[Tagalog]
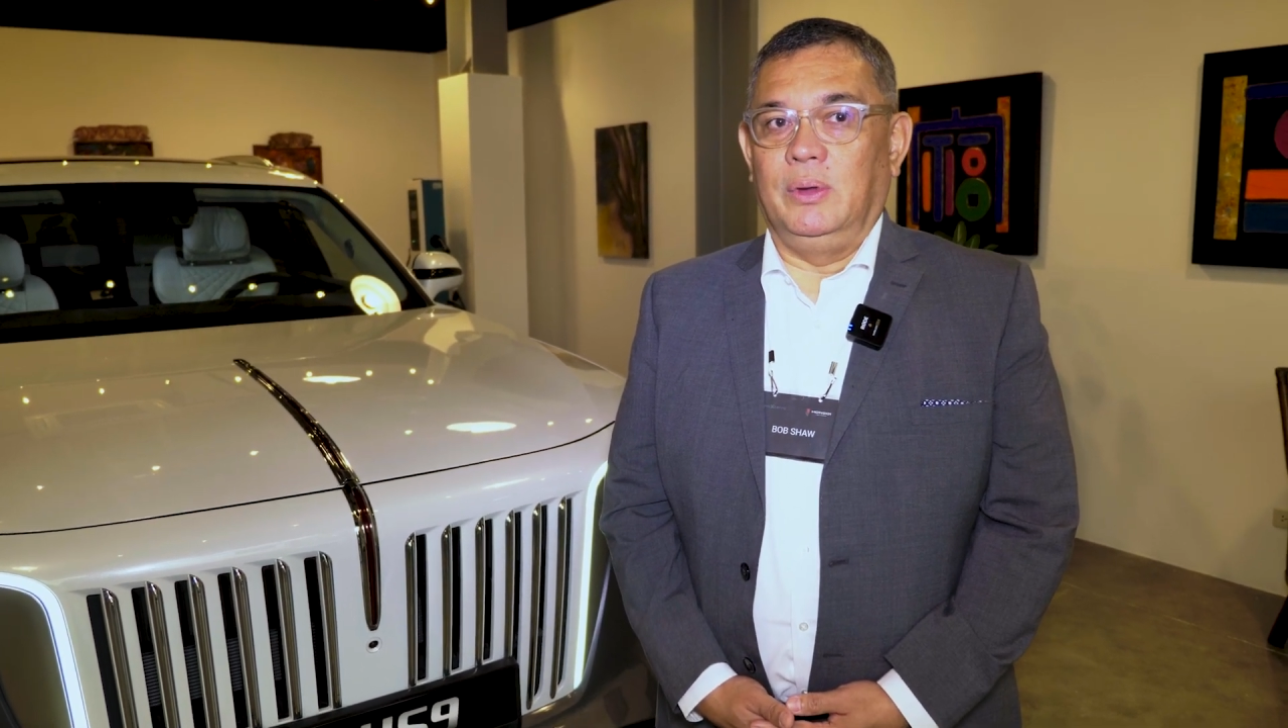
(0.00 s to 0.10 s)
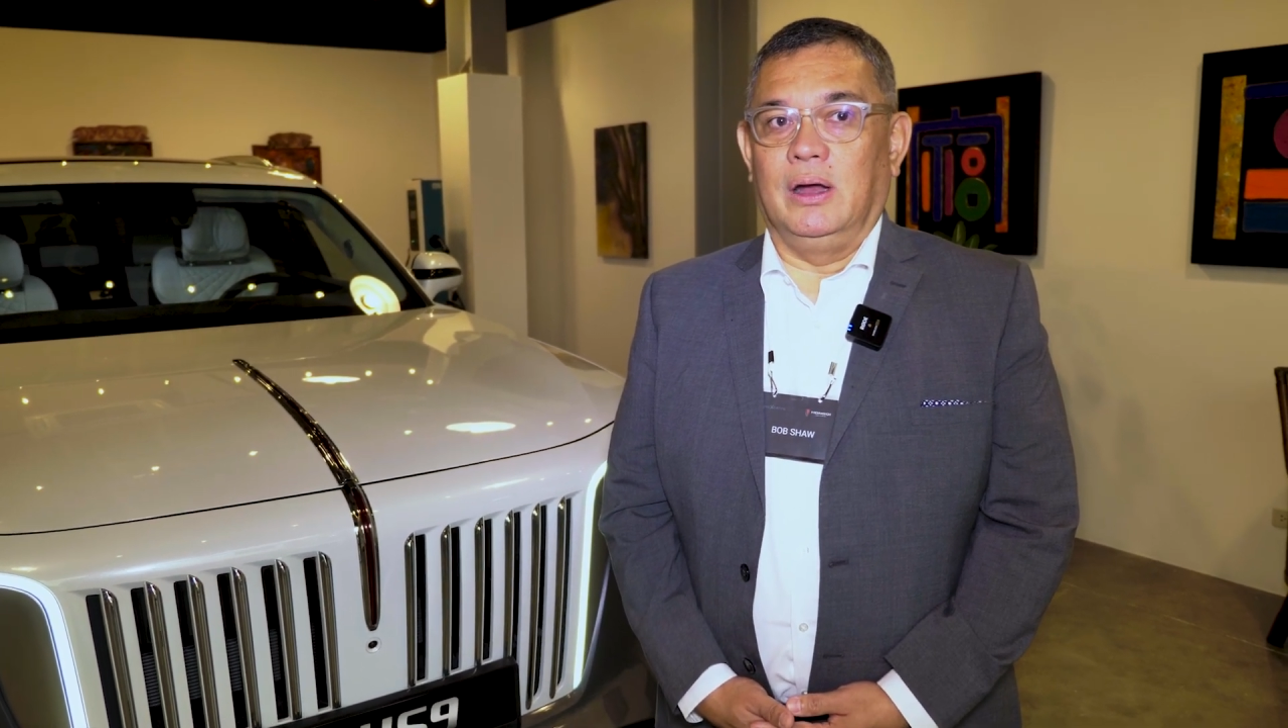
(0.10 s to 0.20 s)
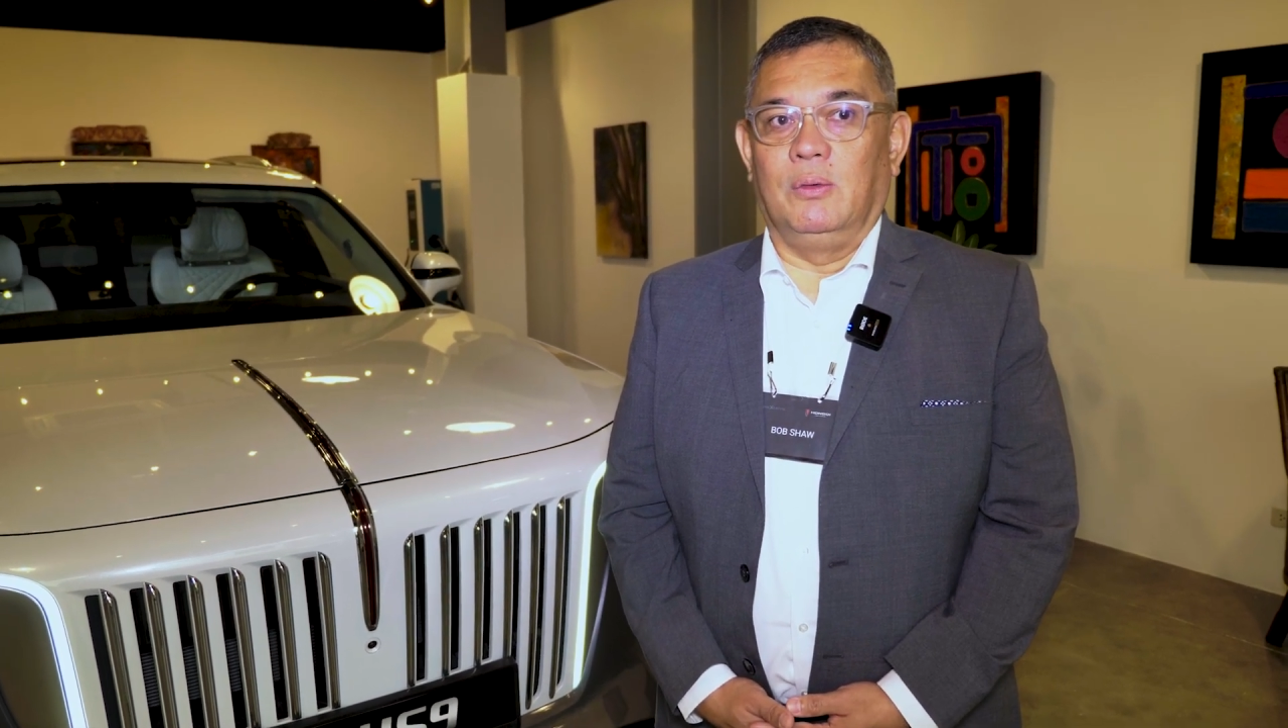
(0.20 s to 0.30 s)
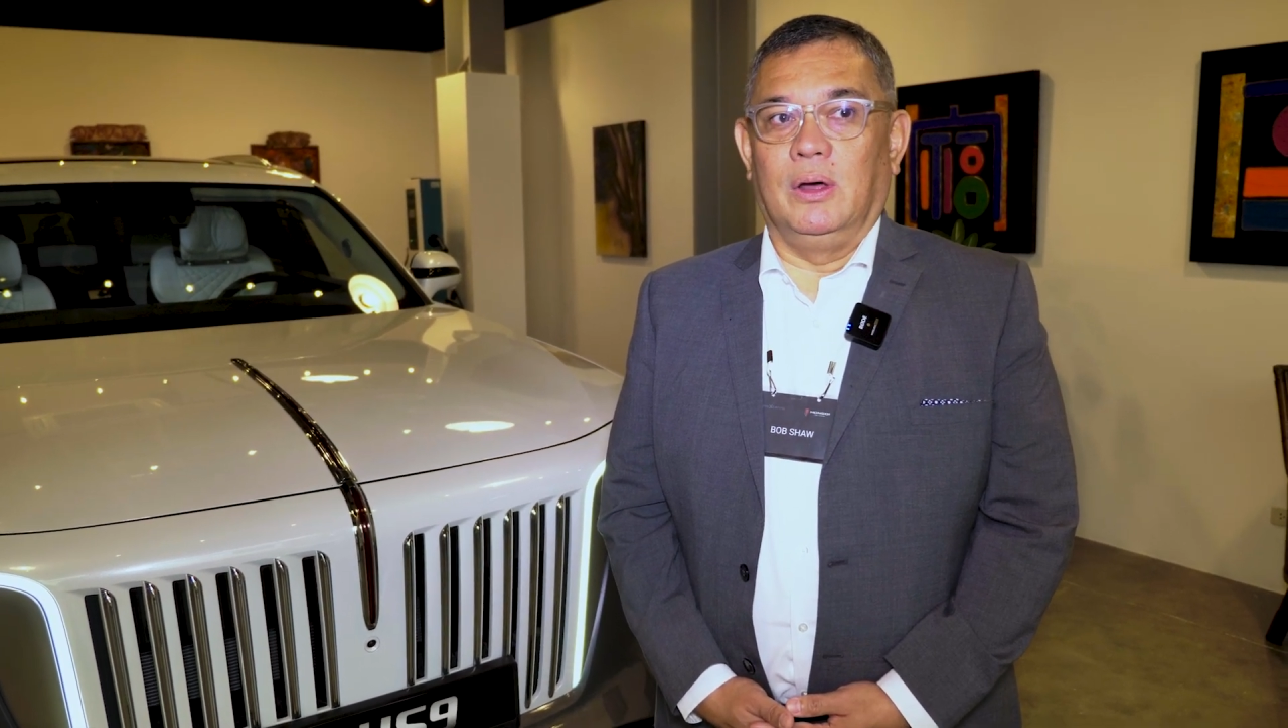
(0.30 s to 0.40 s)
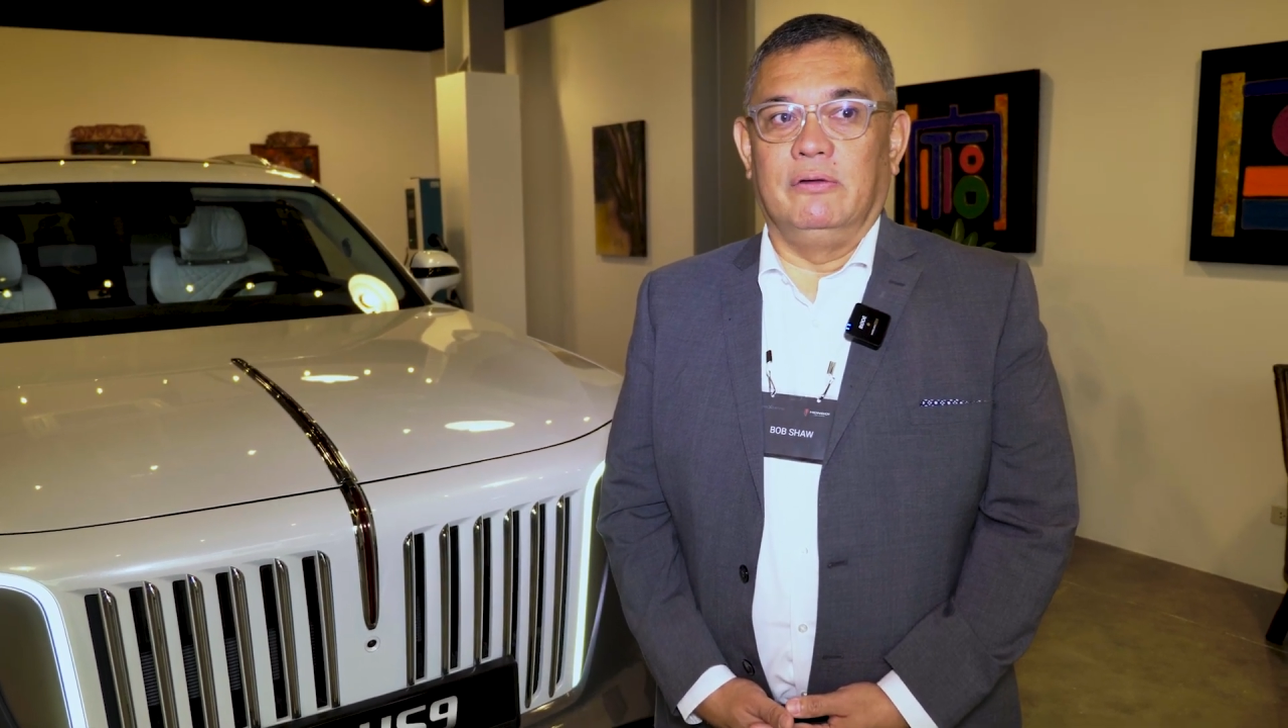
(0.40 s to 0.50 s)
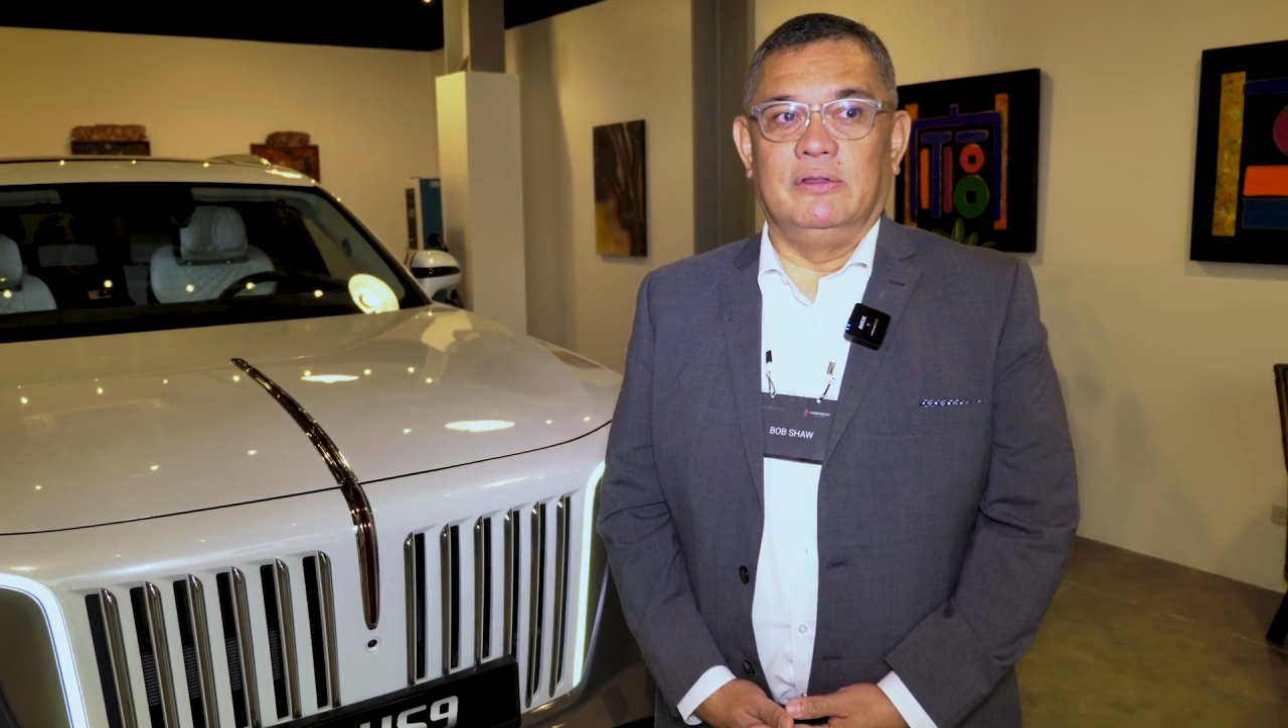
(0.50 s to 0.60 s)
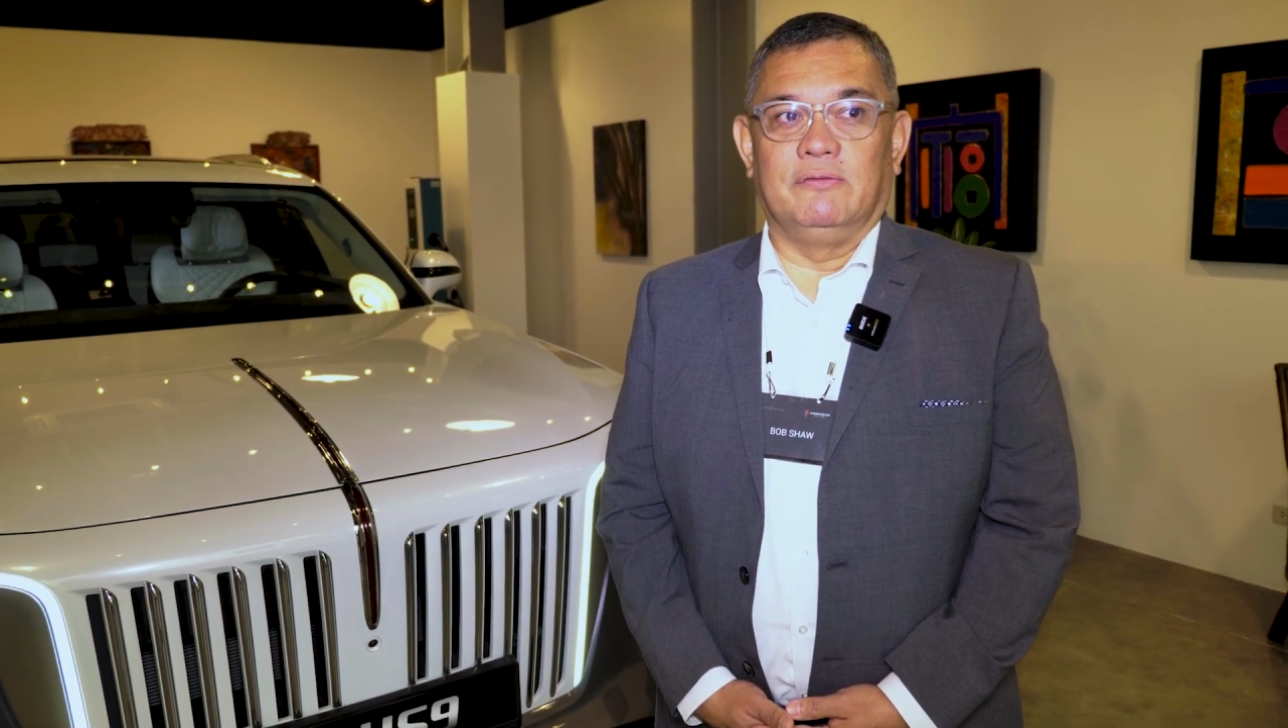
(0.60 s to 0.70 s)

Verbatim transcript: we are one of